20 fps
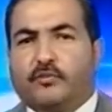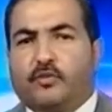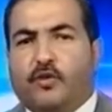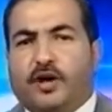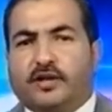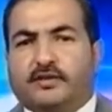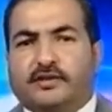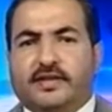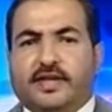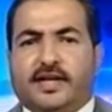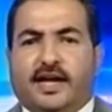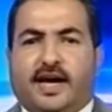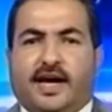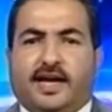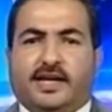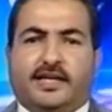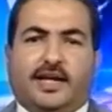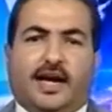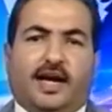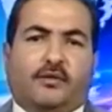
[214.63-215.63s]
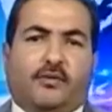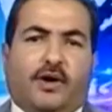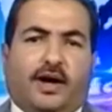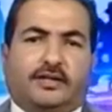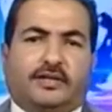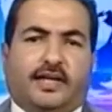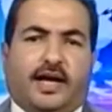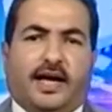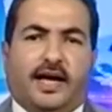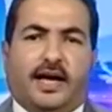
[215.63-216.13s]
مواطني حي
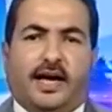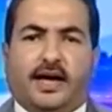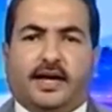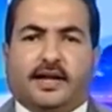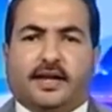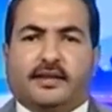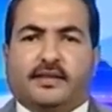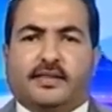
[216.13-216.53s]
الوحدة حارة